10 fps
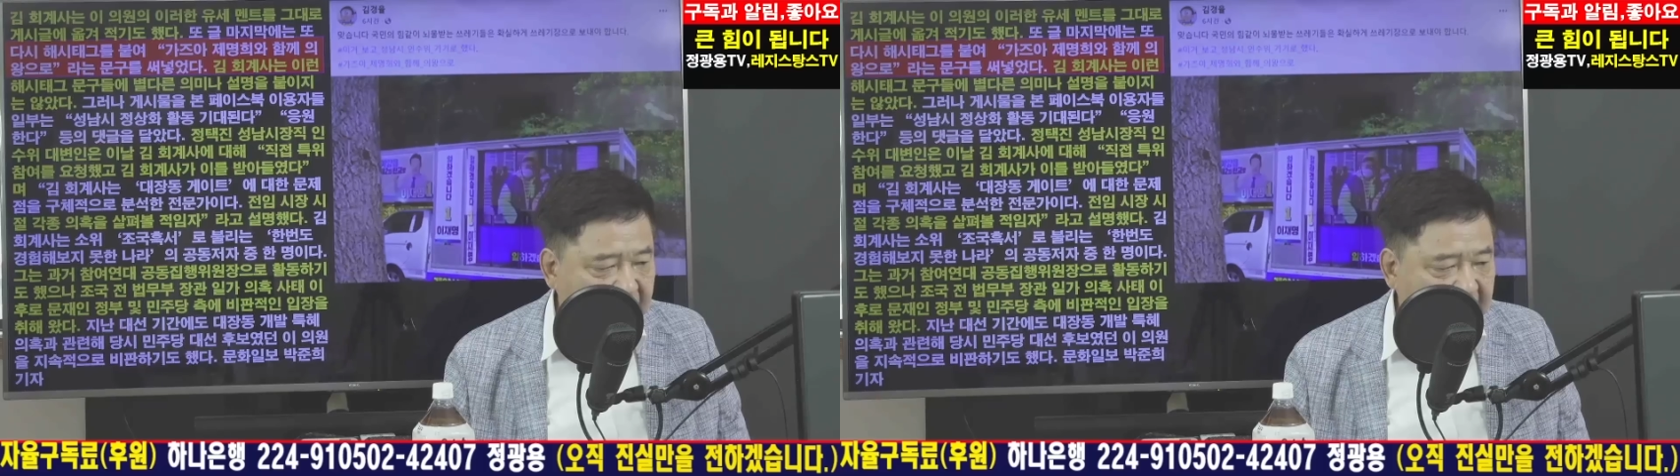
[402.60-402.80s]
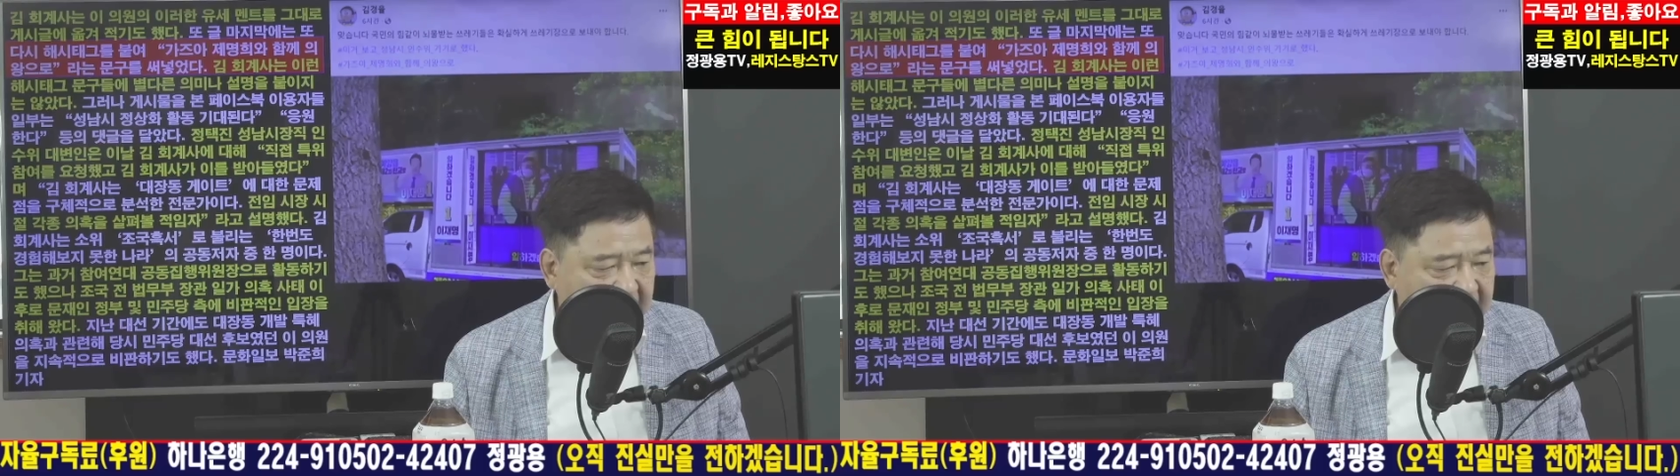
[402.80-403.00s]

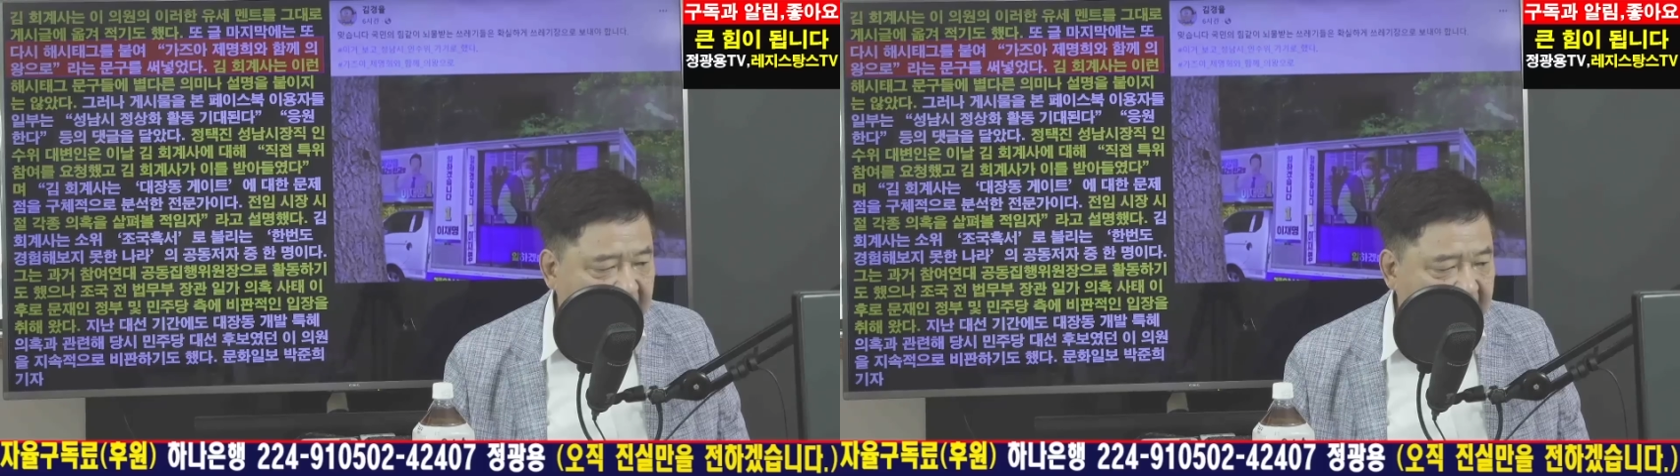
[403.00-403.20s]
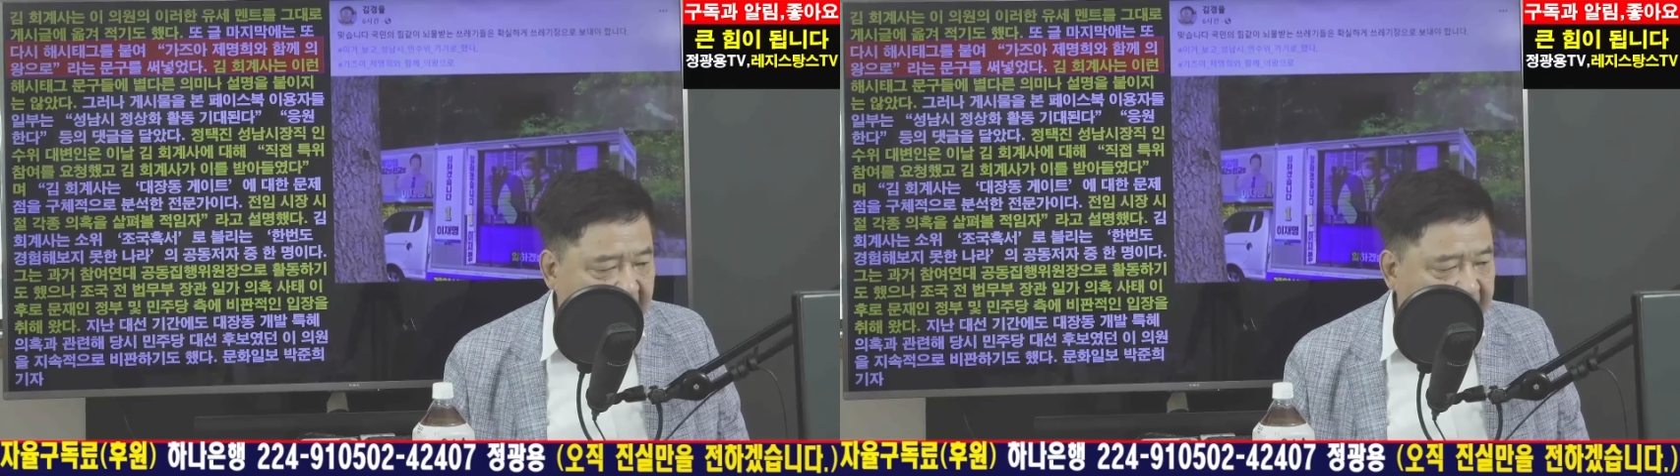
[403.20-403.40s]

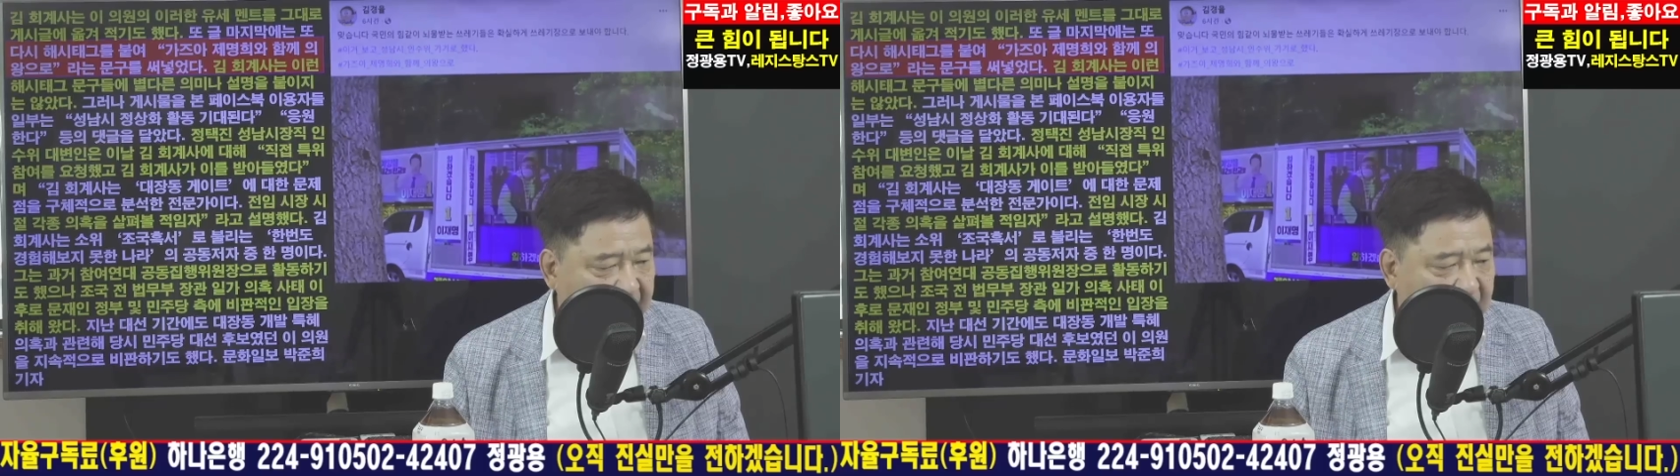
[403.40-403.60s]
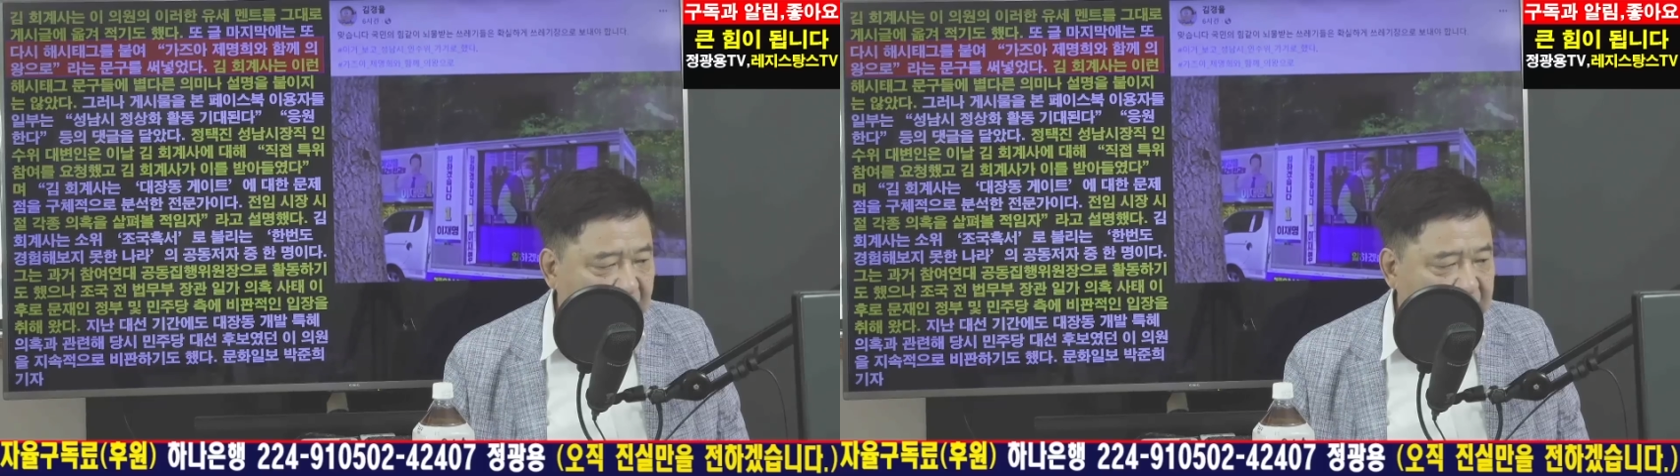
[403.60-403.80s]
게이트에 대한
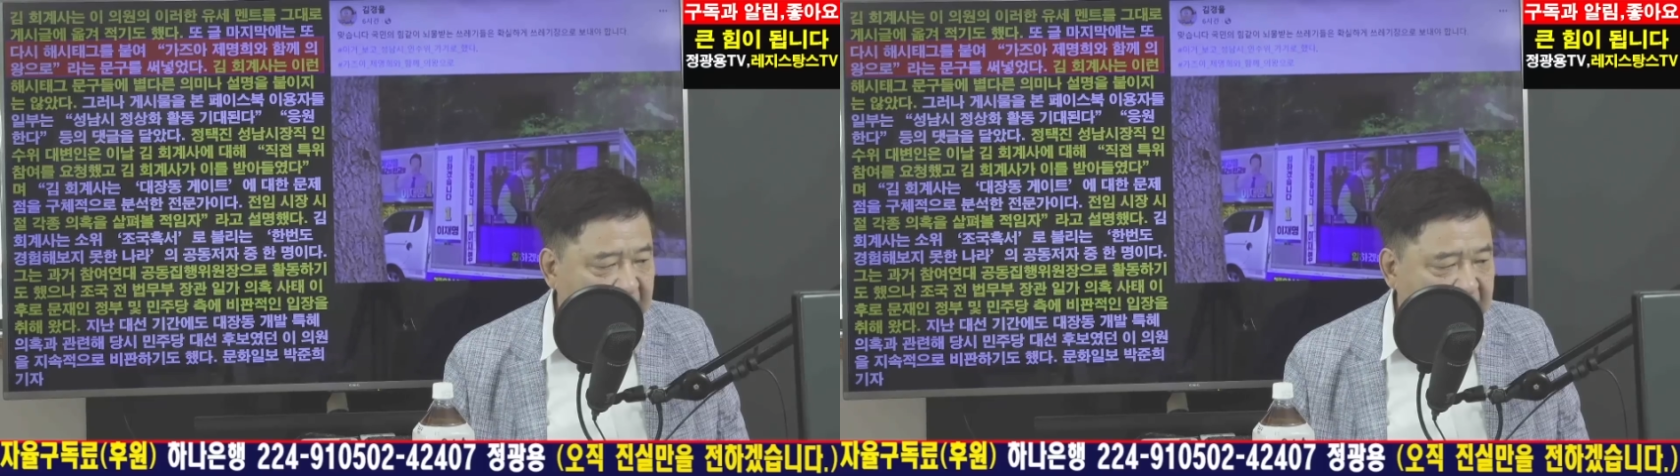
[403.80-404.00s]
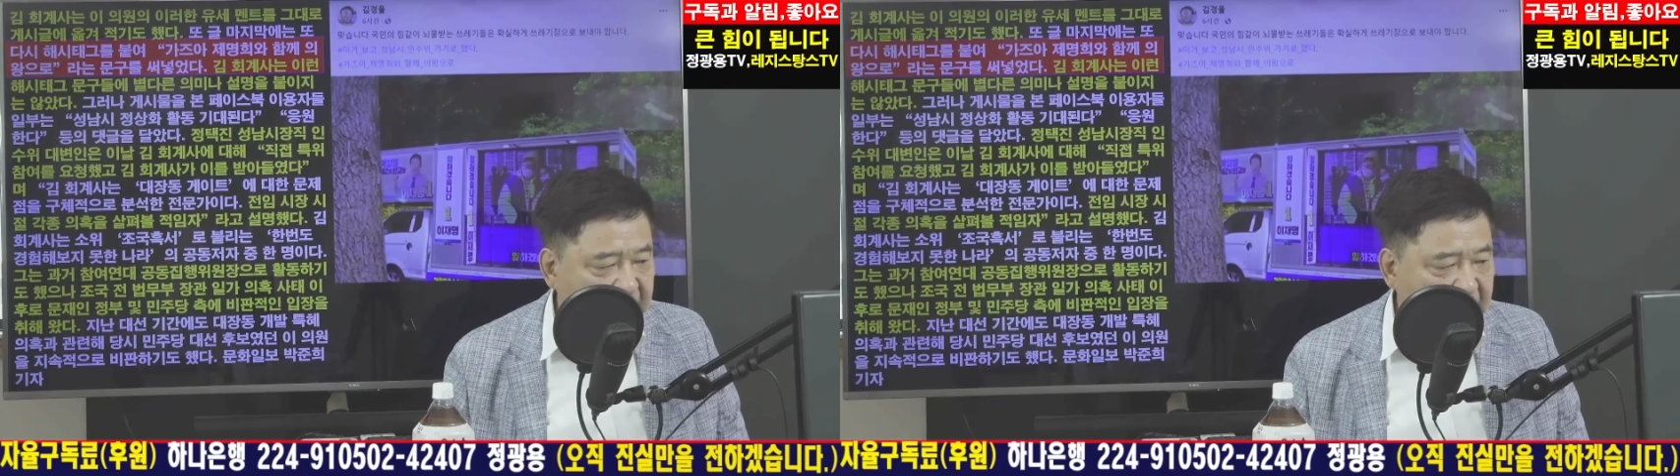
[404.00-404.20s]
문제점을